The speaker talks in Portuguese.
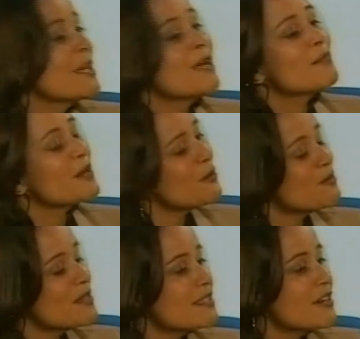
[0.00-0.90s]
Para
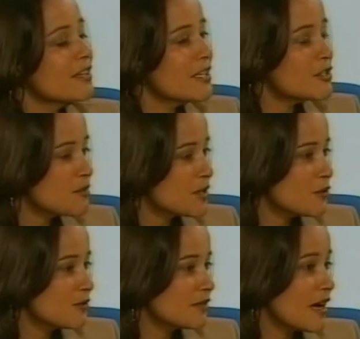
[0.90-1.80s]
começar, eu queria te
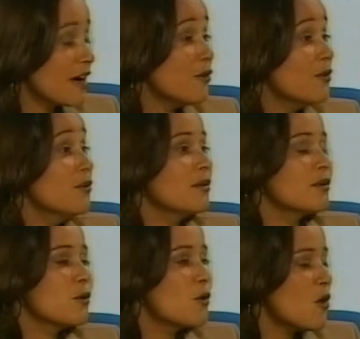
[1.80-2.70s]
perguntar
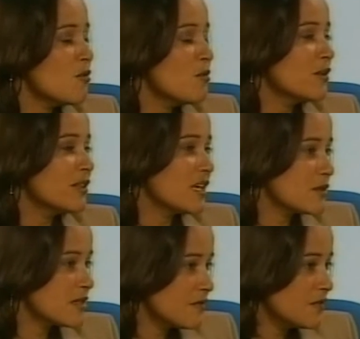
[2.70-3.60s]
como podemos
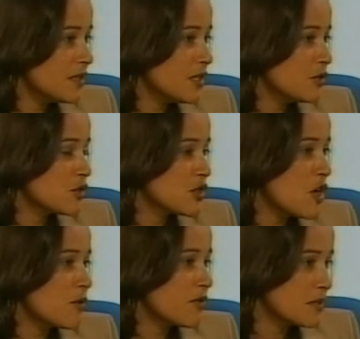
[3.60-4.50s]
definir o
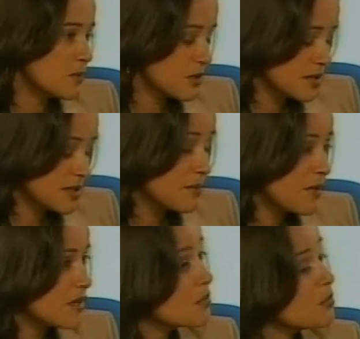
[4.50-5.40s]

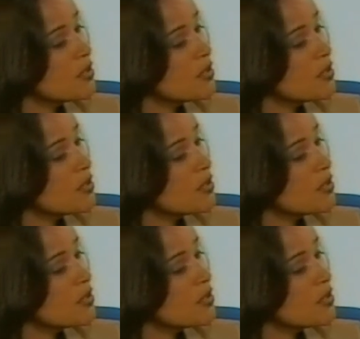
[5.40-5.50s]
geoprocessamento e por